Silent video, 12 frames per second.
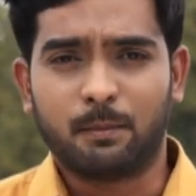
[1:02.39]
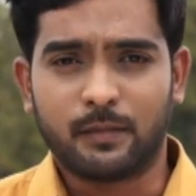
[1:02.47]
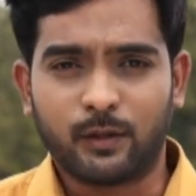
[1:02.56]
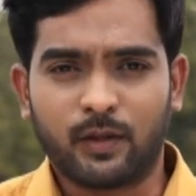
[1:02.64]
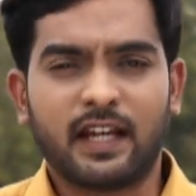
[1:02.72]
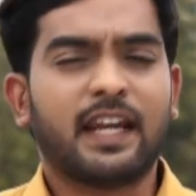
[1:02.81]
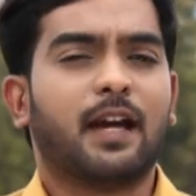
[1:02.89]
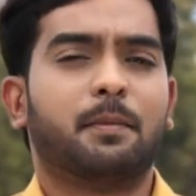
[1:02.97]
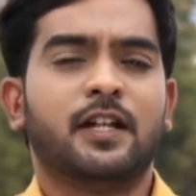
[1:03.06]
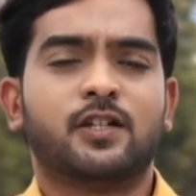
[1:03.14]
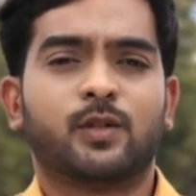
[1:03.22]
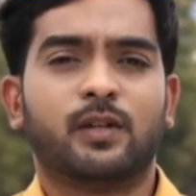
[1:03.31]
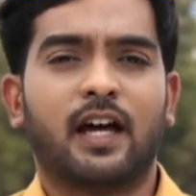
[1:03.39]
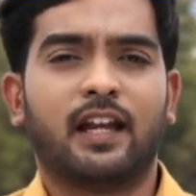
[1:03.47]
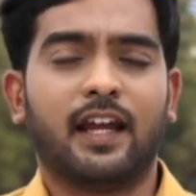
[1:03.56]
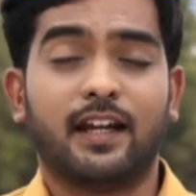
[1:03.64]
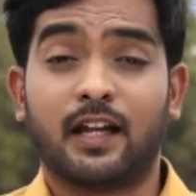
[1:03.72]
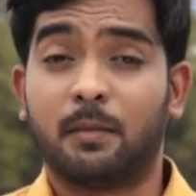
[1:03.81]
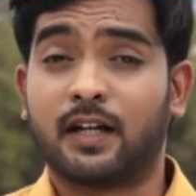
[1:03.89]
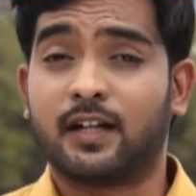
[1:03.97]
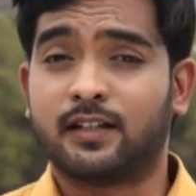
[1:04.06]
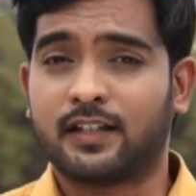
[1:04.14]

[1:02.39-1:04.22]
மதுரை அப்படின்னு சொன்னாலே நமக்கு